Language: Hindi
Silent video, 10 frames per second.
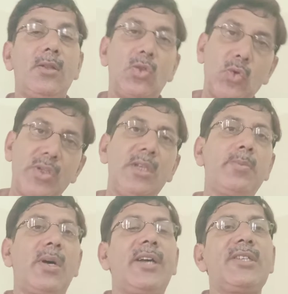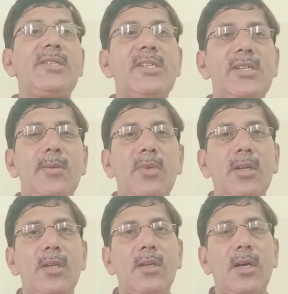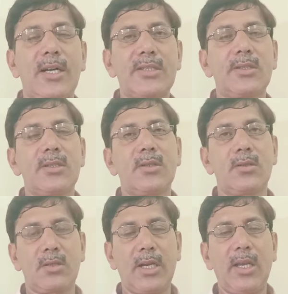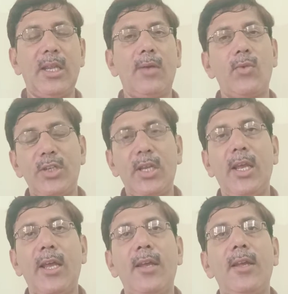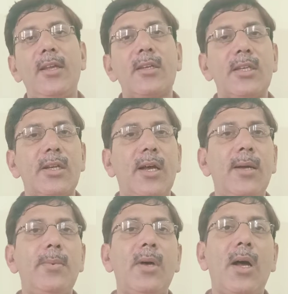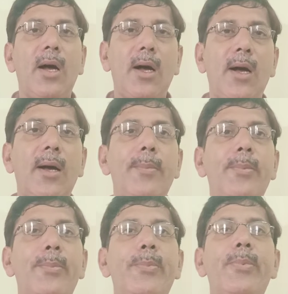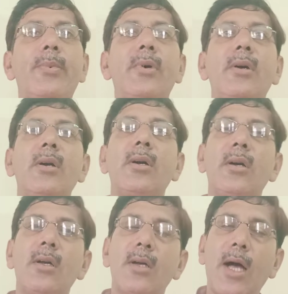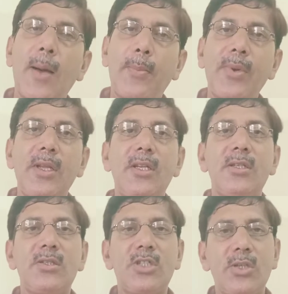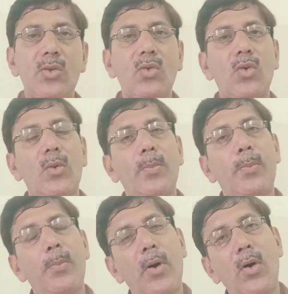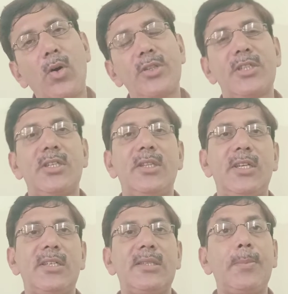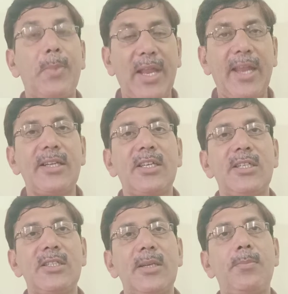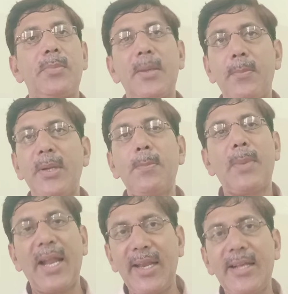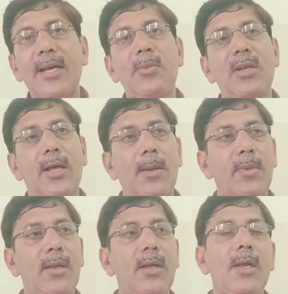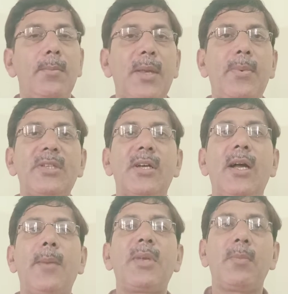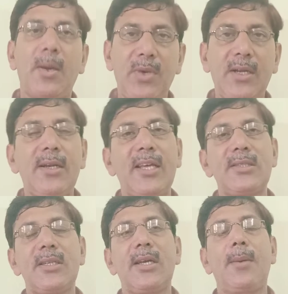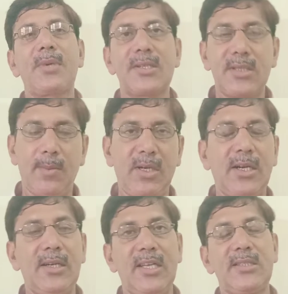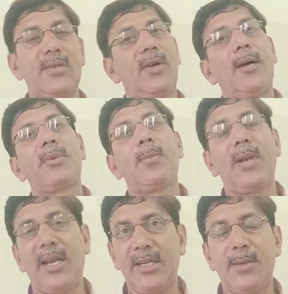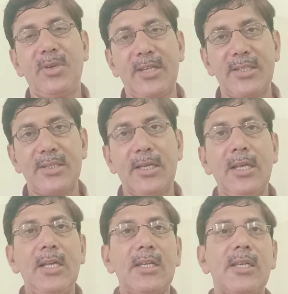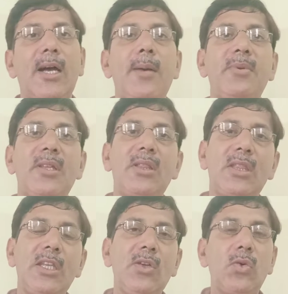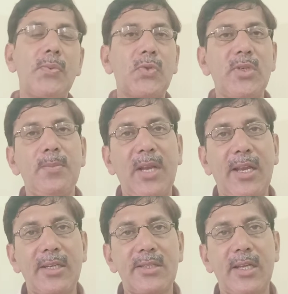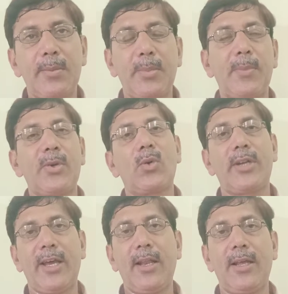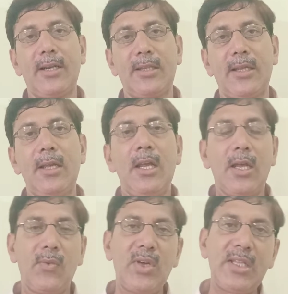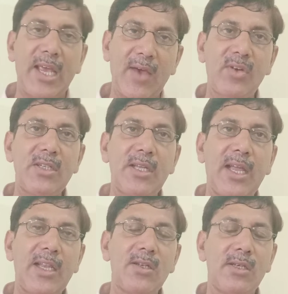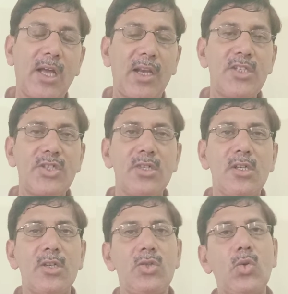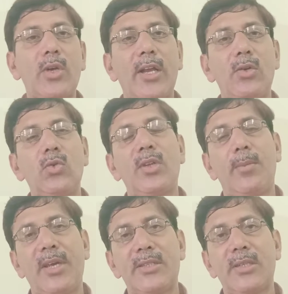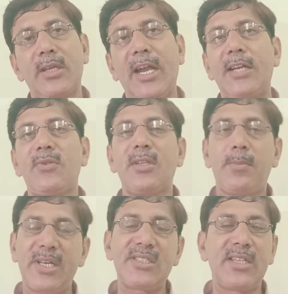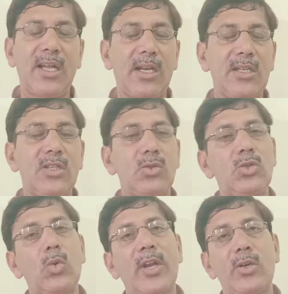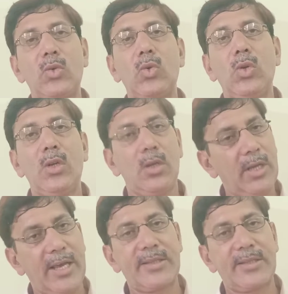दूसरी बात इस सिलसिले में अर्ज़ करनी है वो ये है कि जनाब आप अपने चीज़ों को बहुत अच्छे तरीके से प्लान कीजिए पेपर प्लानिंग का भी नाम है पेपर जहाँ आपकी मेमोरी का टेस्ट है आपके स्टेमिना का टेस्ट है वहाँ आपकी प्लानिंग का भी टेस्ट है कि आप कितनी खूबसूरत प्लानिंग से पेपर को टैकल करते हैं विद एवरेज नॉलेज यू कैन डू द बेस्ट एंड विद द बेस्ट नॉलेज यू कैन डू एज